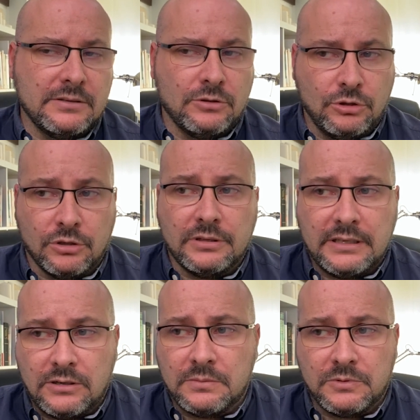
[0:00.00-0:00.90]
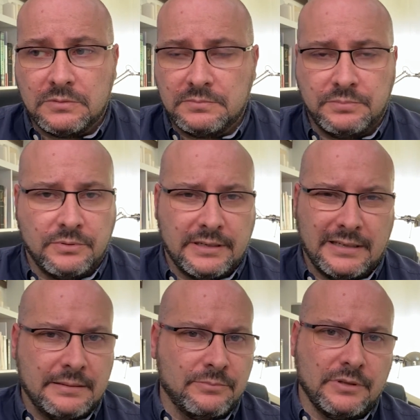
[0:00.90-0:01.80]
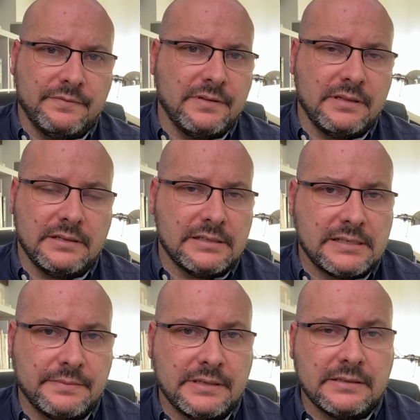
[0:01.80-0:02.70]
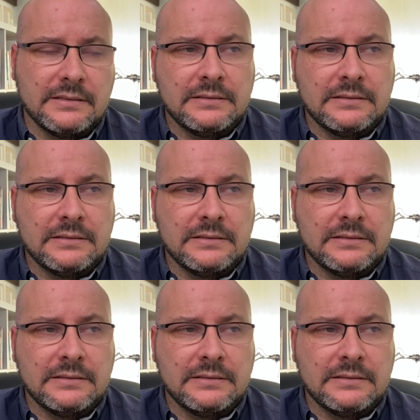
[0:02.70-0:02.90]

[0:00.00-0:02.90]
¿Dónde y cómo? Pues es muy difícil de saber.